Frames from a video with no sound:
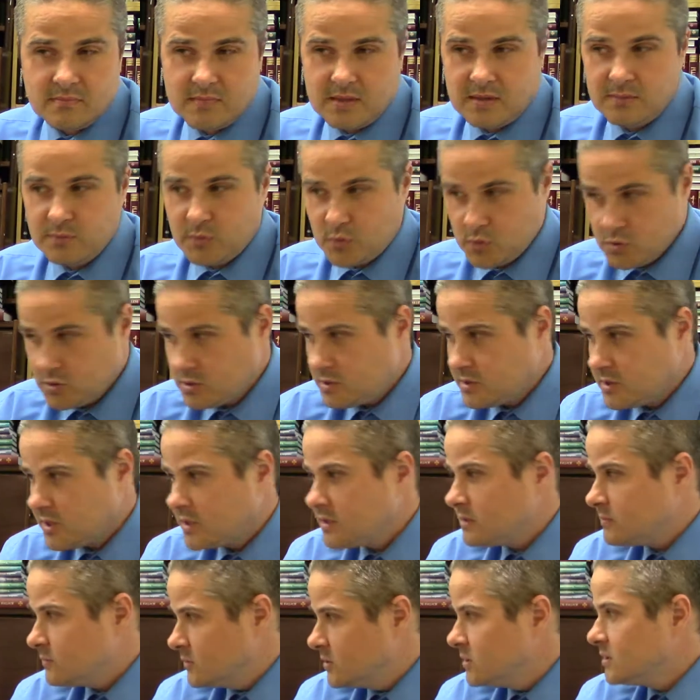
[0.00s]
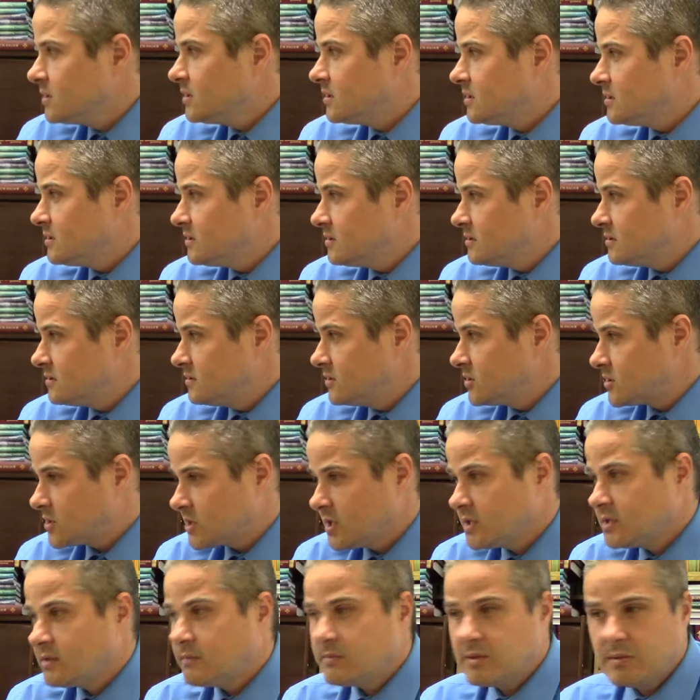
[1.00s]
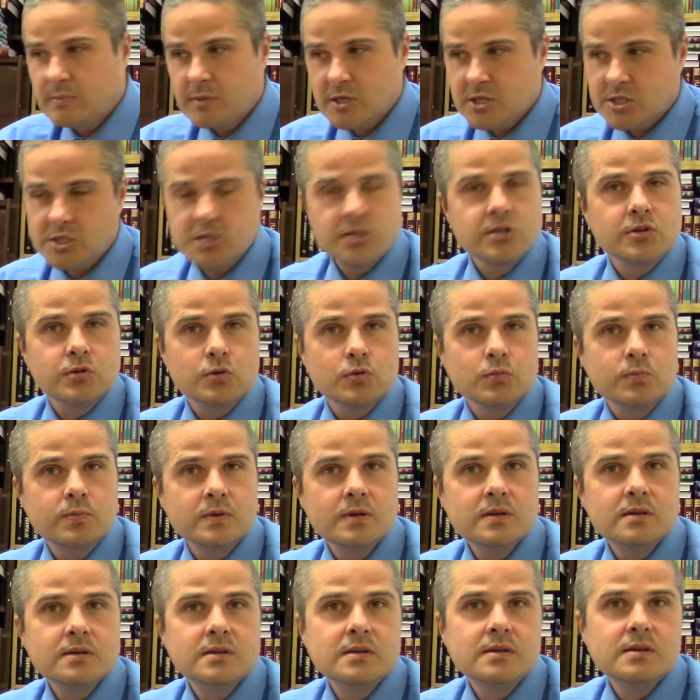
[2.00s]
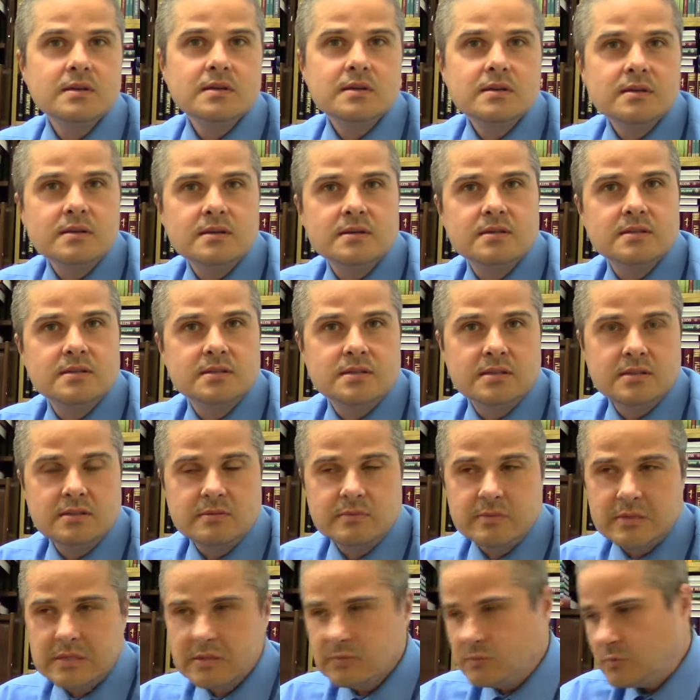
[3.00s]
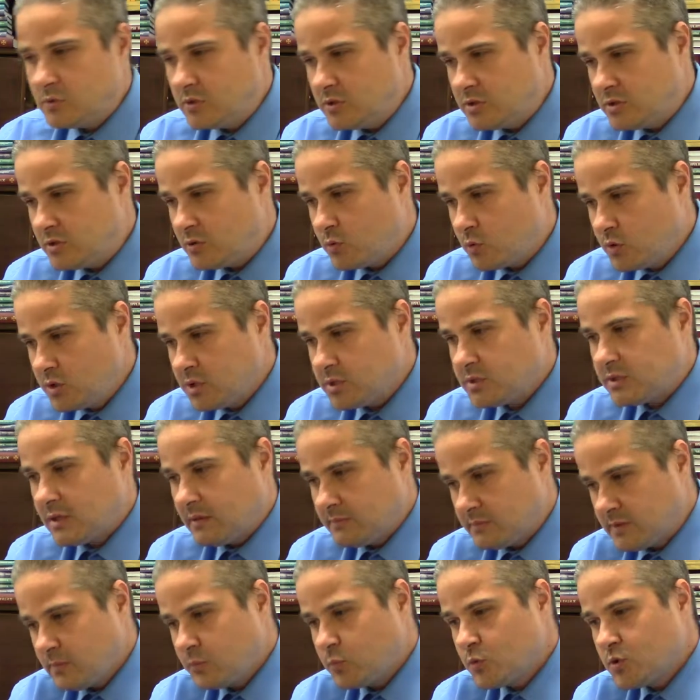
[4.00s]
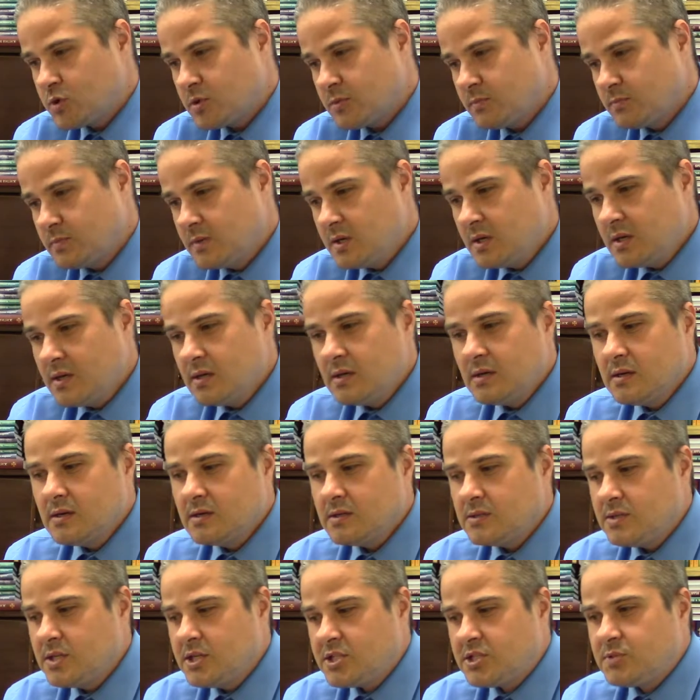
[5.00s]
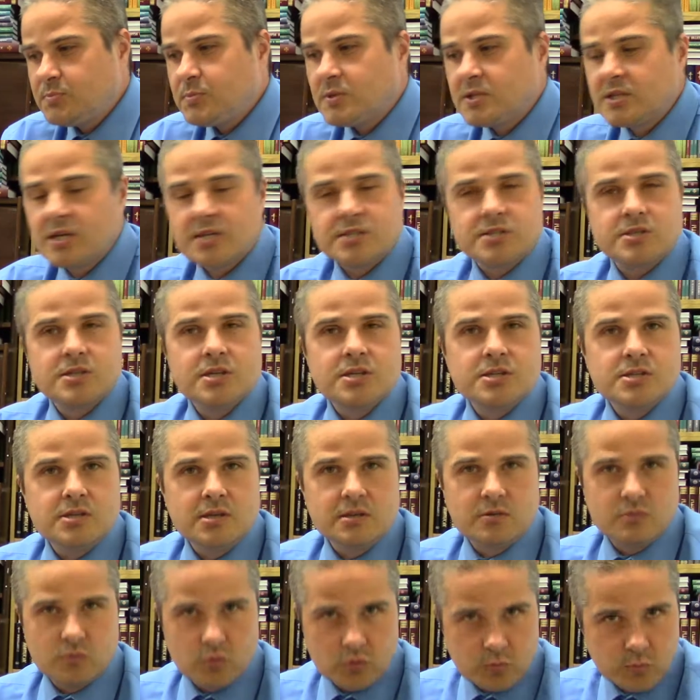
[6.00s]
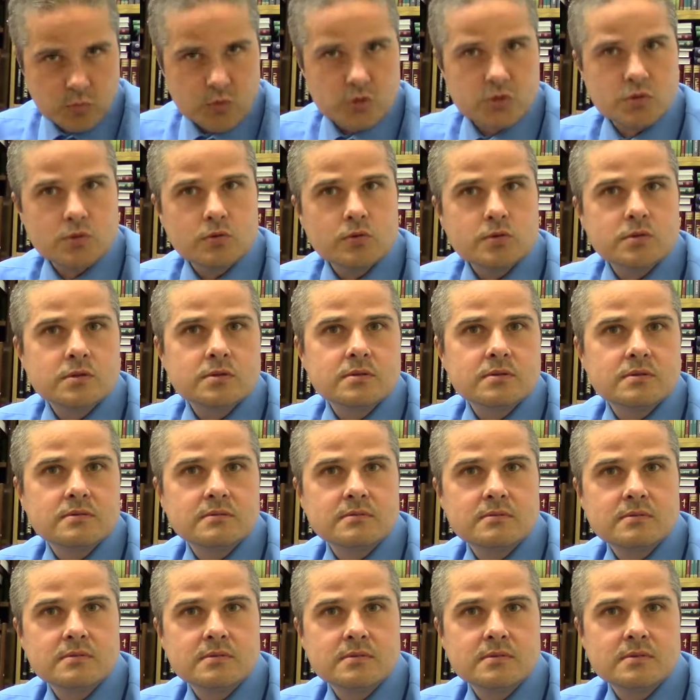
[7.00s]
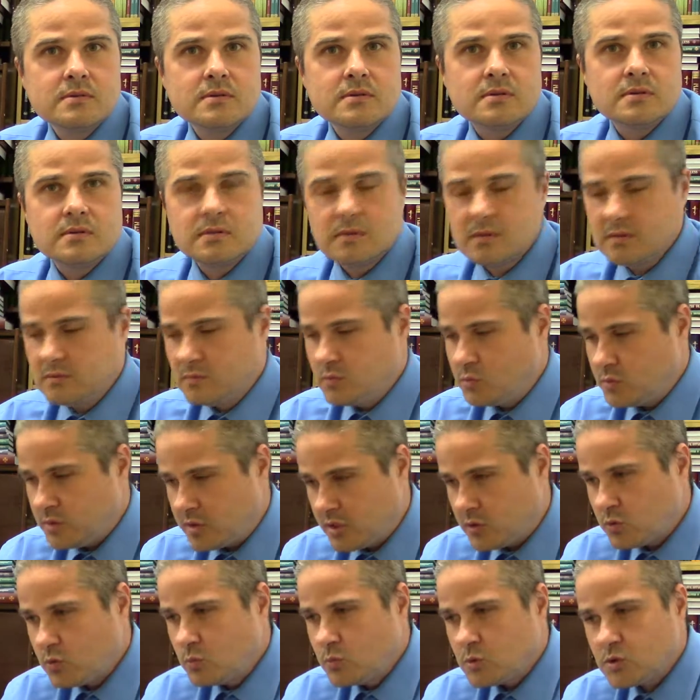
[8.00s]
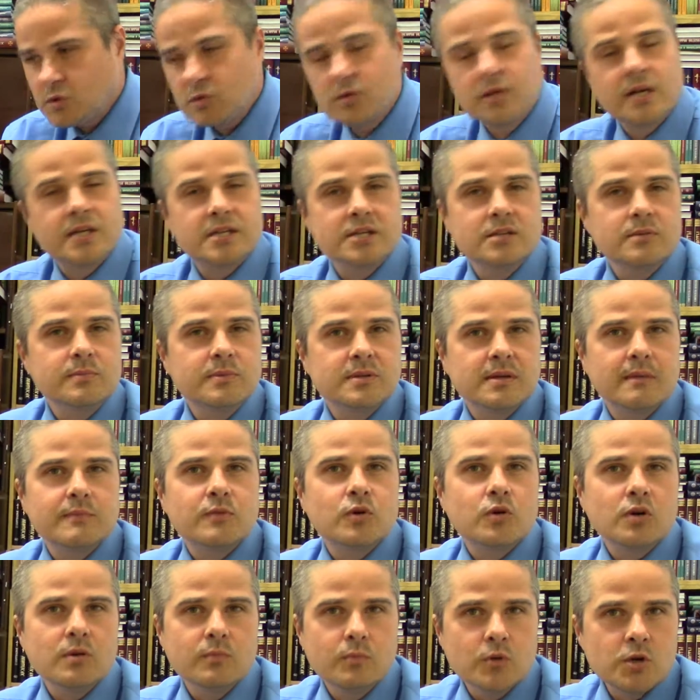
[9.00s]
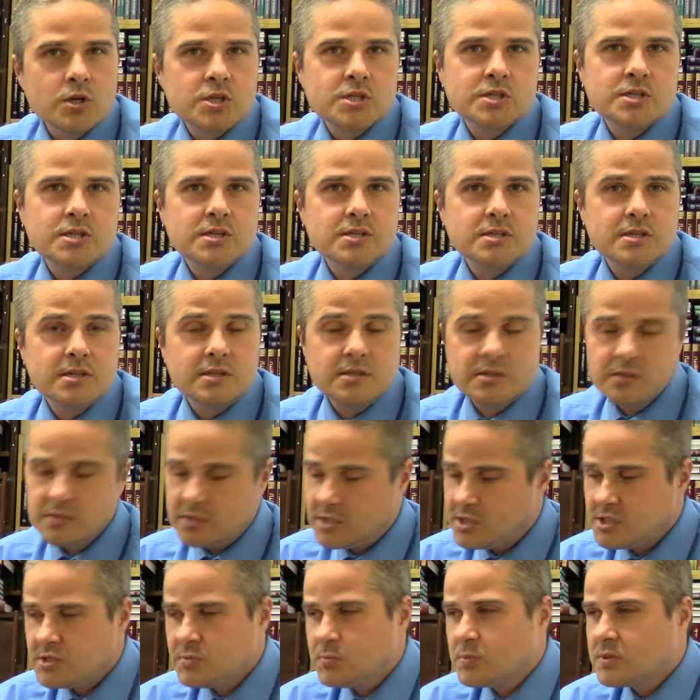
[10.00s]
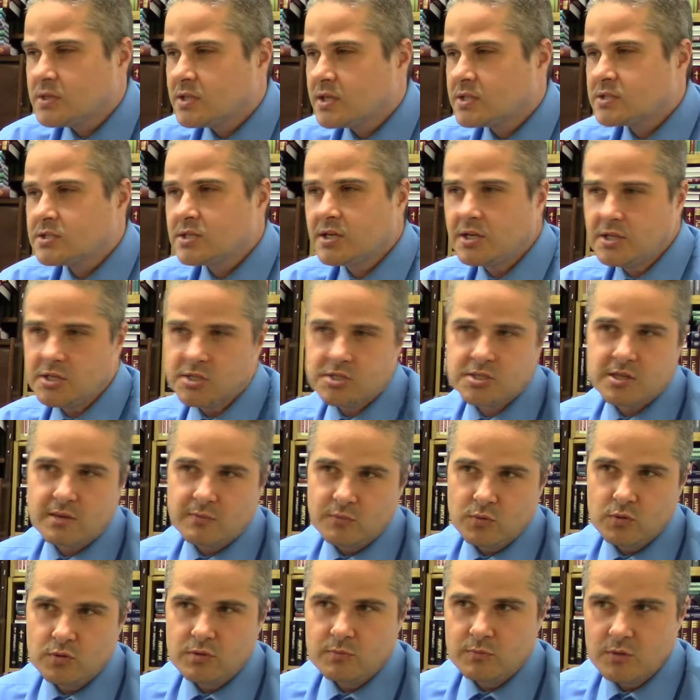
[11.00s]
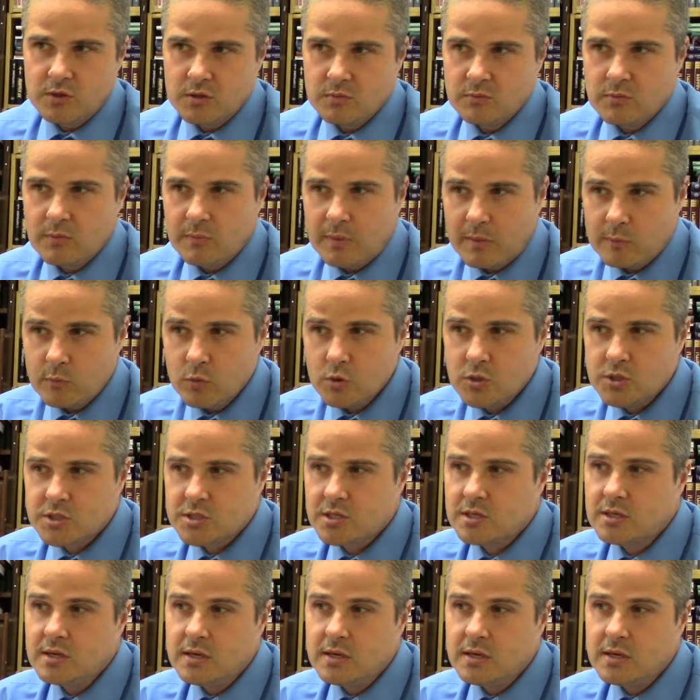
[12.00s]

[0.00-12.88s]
Просто надо было держать там небольшие группы не, не, не ходит там, допустим, 10-15 детей, ну и пусть ходит. Ну, я думаю, что ходил бы намного больше детей, не 10-15, конечно, но и было бы побольше.